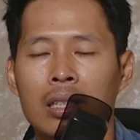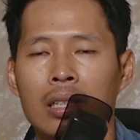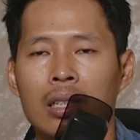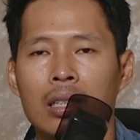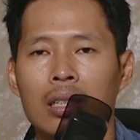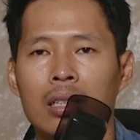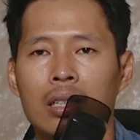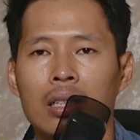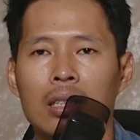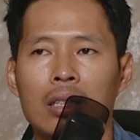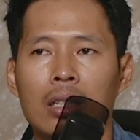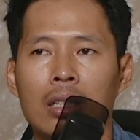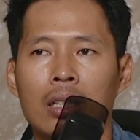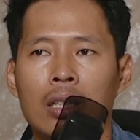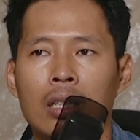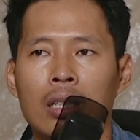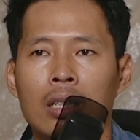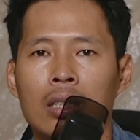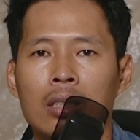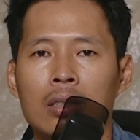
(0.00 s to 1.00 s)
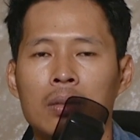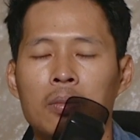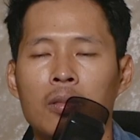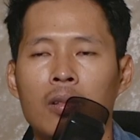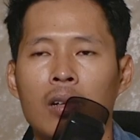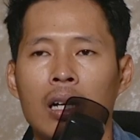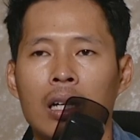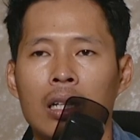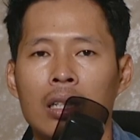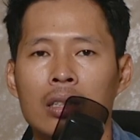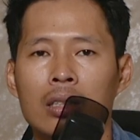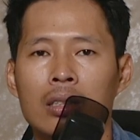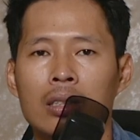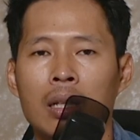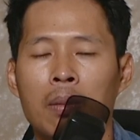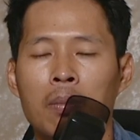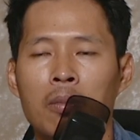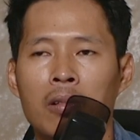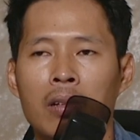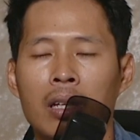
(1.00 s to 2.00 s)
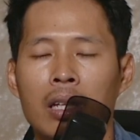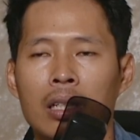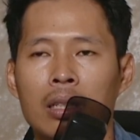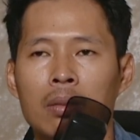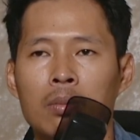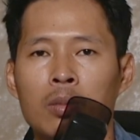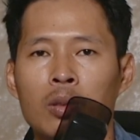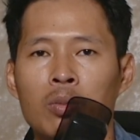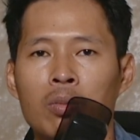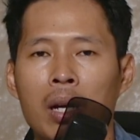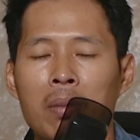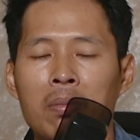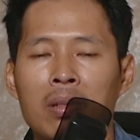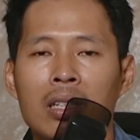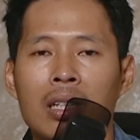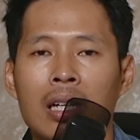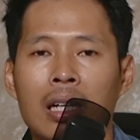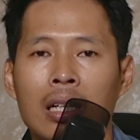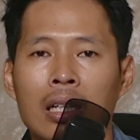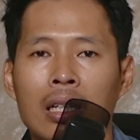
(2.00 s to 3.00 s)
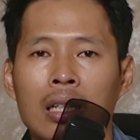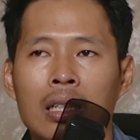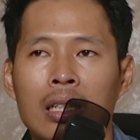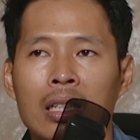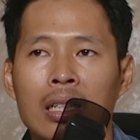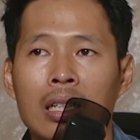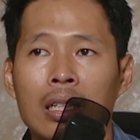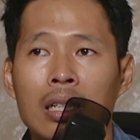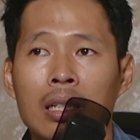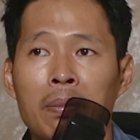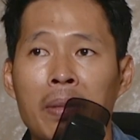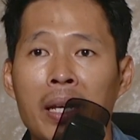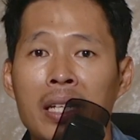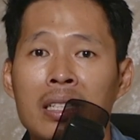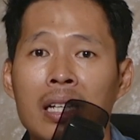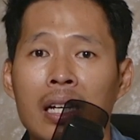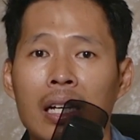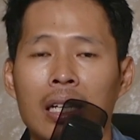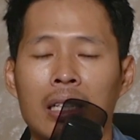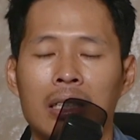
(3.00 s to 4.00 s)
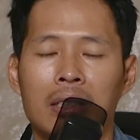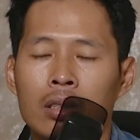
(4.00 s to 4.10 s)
ke buat nyambungin boom arm ke ke meja.